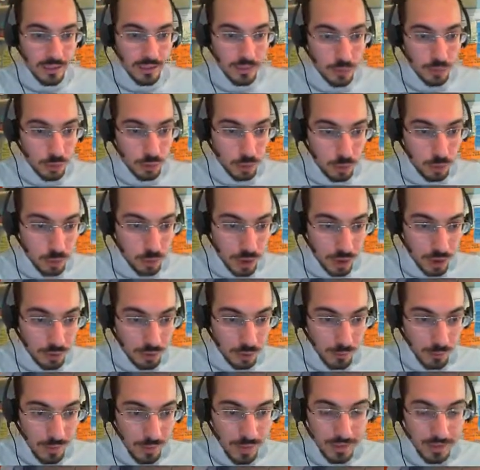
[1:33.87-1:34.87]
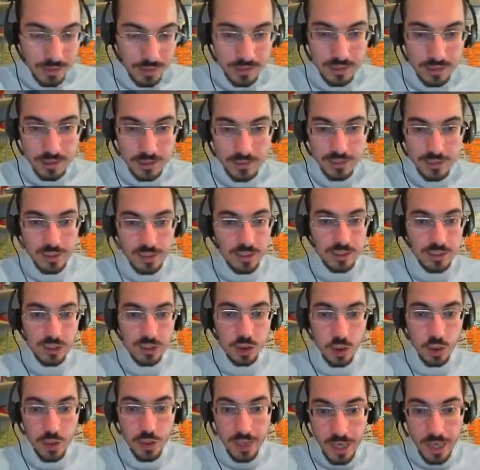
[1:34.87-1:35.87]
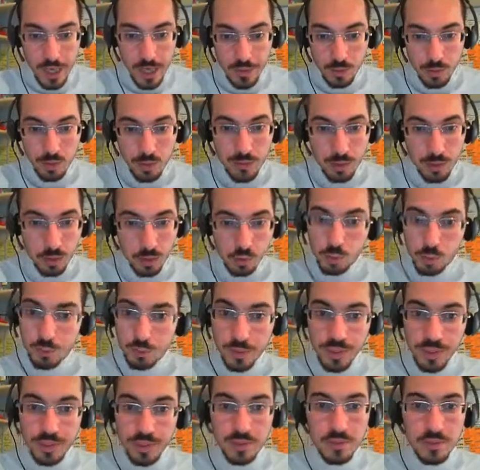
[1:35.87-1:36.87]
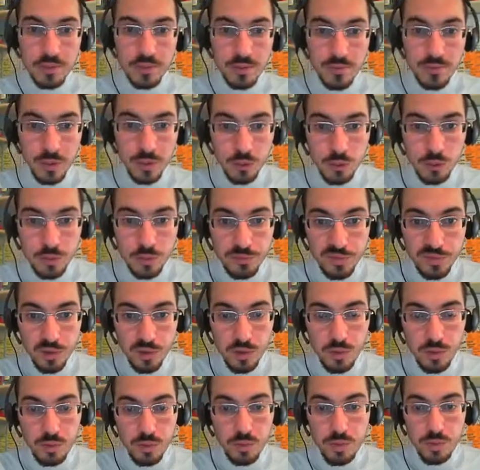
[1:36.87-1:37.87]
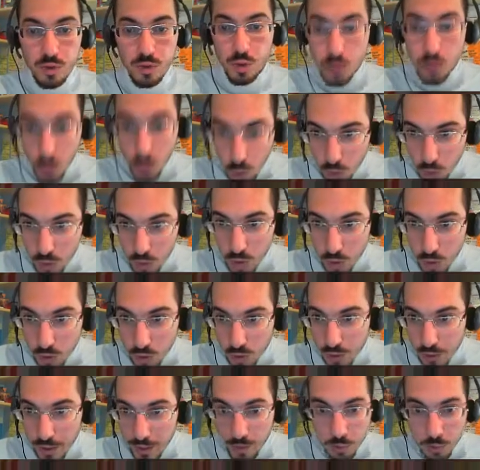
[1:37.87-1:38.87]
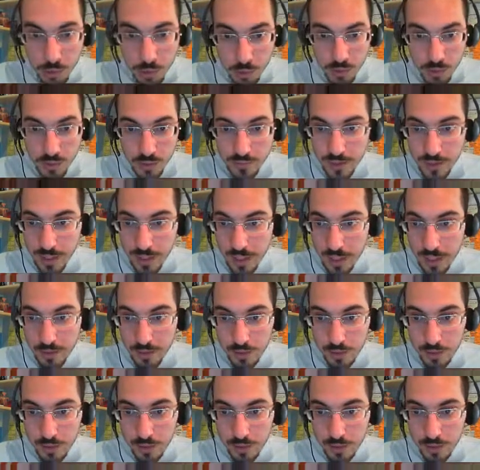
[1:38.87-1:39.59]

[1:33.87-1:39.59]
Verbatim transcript: che stanno introducendo, maledetti si vedete, cioè il Ryan, vado su Breed, vado su Follow, lo tolgo e continuo ad avere